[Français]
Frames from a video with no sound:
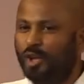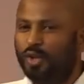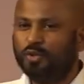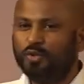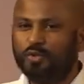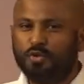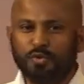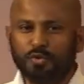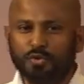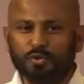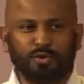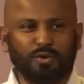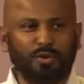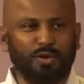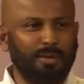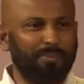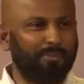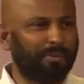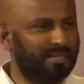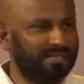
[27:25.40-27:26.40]
se disait,
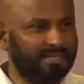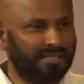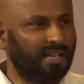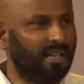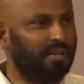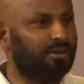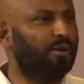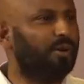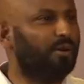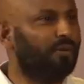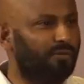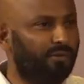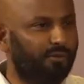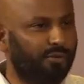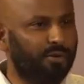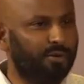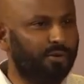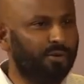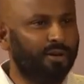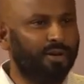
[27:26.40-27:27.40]
tout ce que les
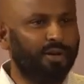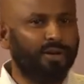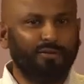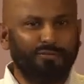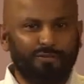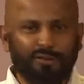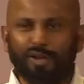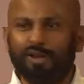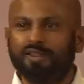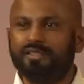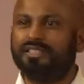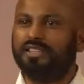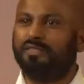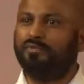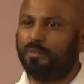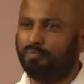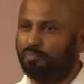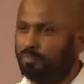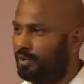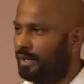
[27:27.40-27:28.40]
prédicateurs veulent
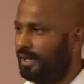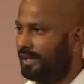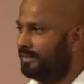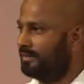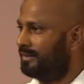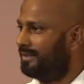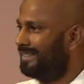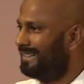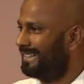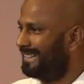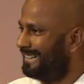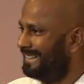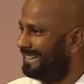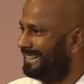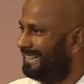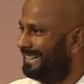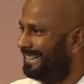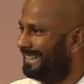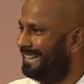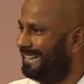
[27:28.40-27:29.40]
c'est votre poulet.